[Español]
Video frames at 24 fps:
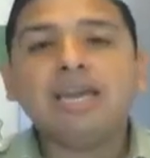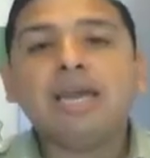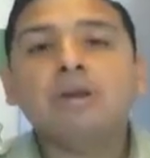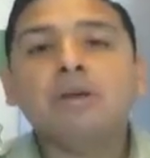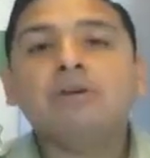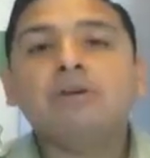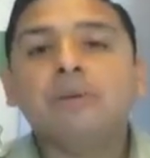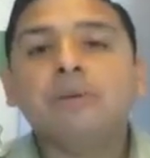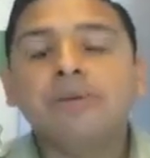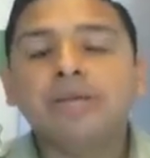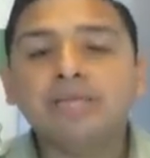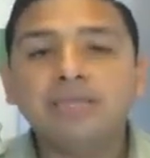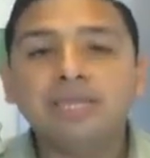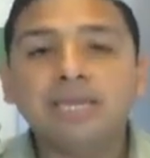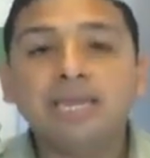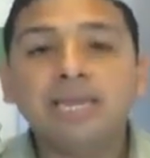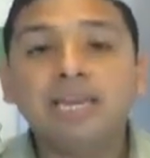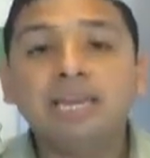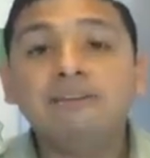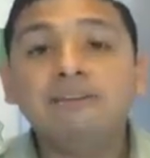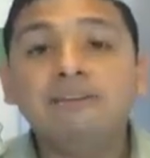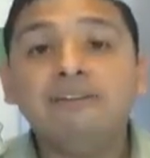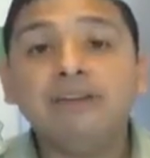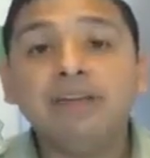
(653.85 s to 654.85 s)
obviamente que
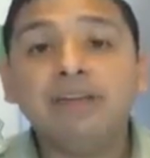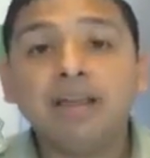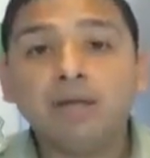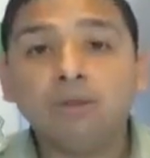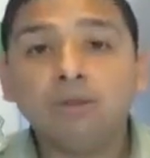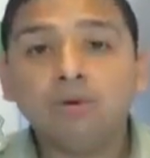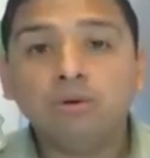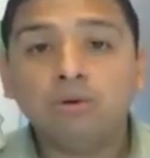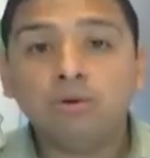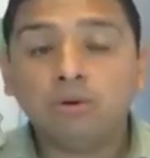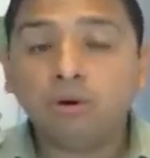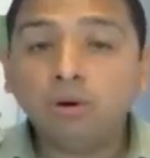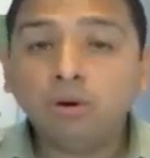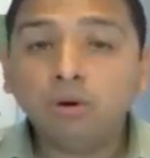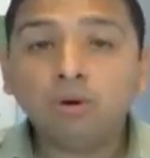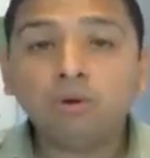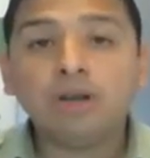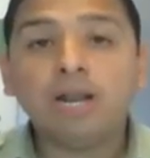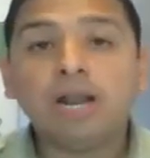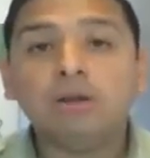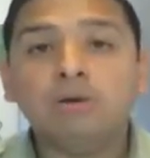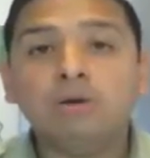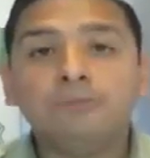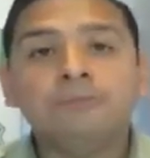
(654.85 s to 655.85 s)
liberado Ojo con
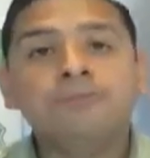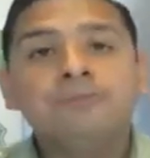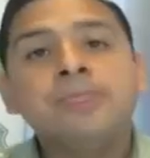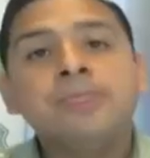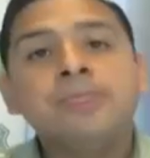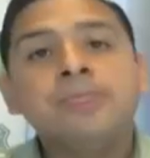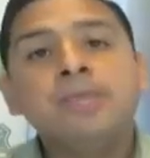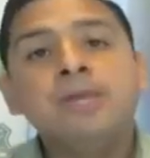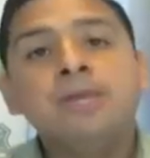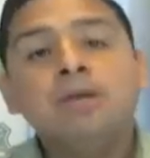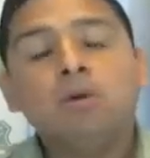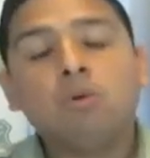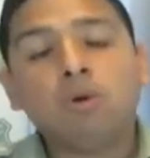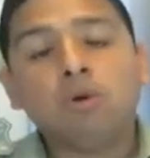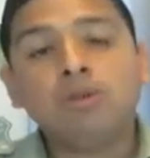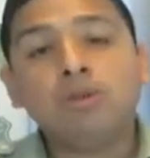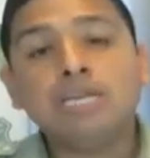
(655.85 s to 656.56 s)
algo, cuando le